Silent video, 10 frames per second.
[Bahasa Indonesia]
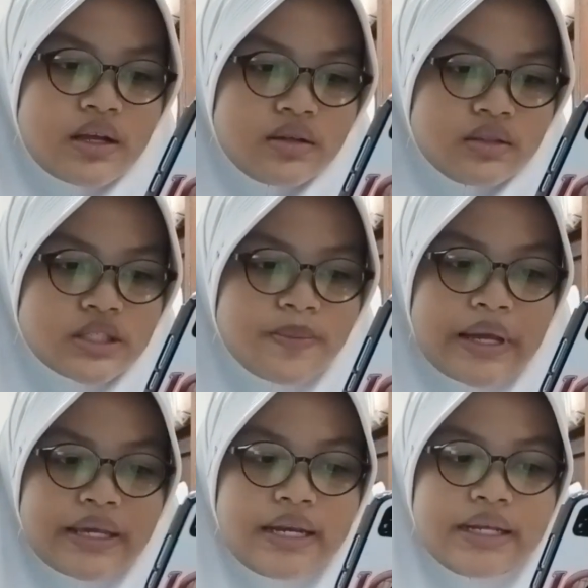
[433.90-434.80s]

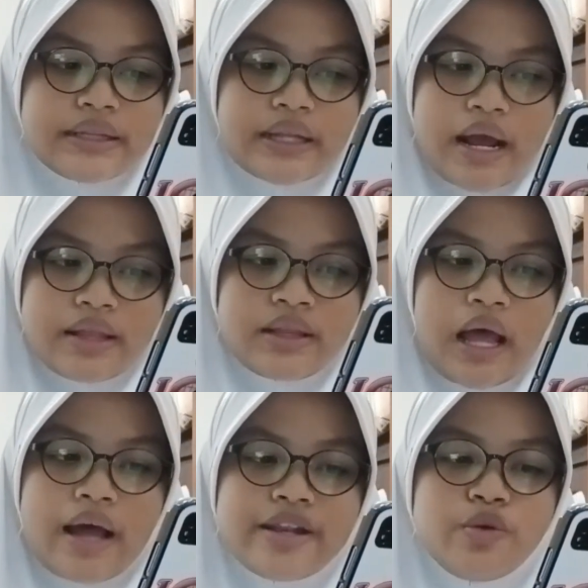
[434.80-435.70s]
Sebagian nitrat
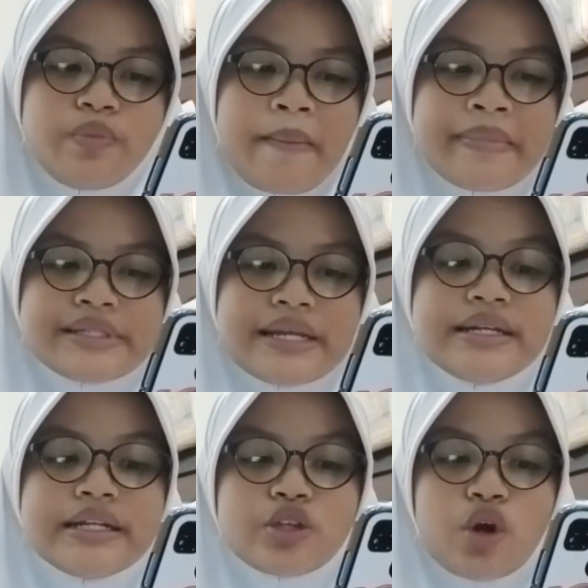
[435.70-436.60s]
akan diubah menjadi
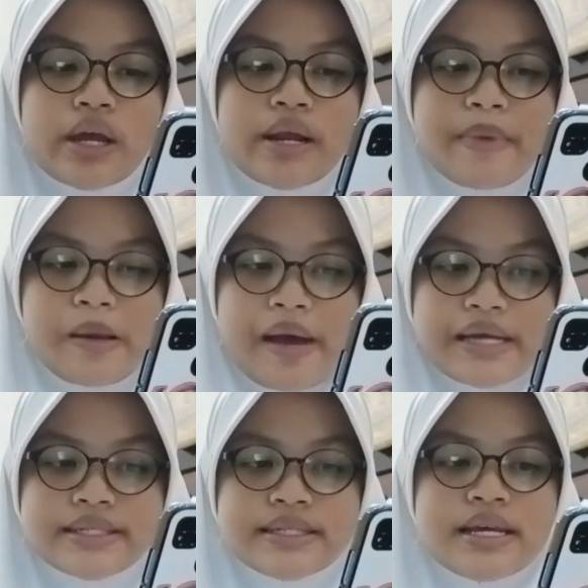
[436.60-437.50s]
nitrogen
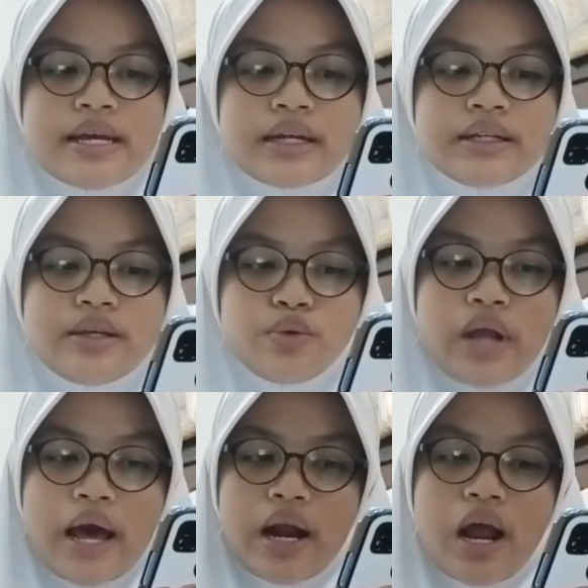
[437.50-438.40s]
bebas di
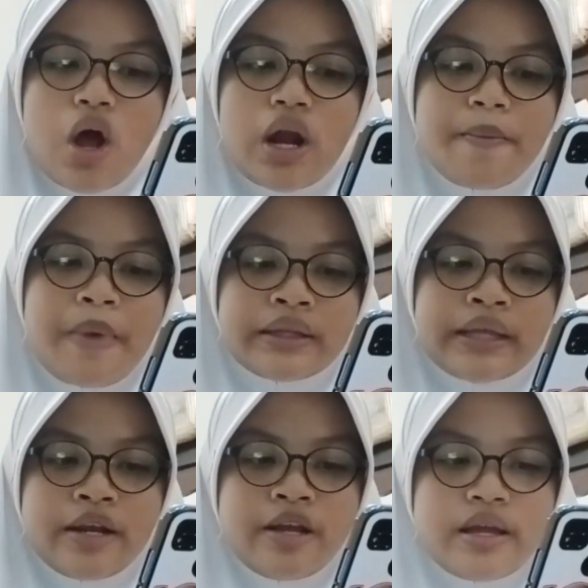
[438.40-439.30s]
udara oleh
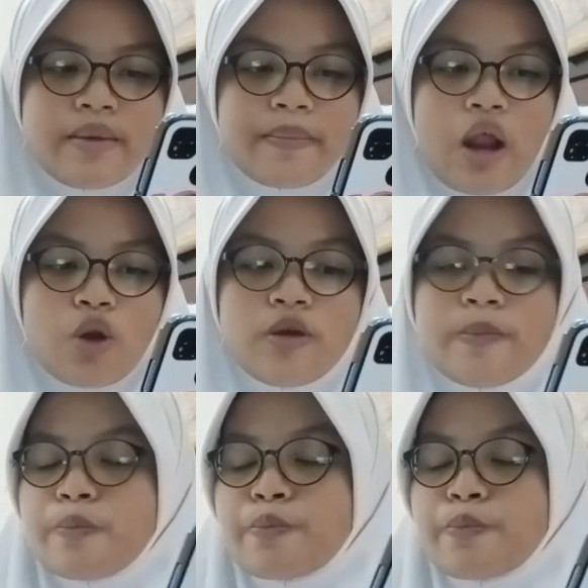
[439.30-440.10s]
bakteri melalui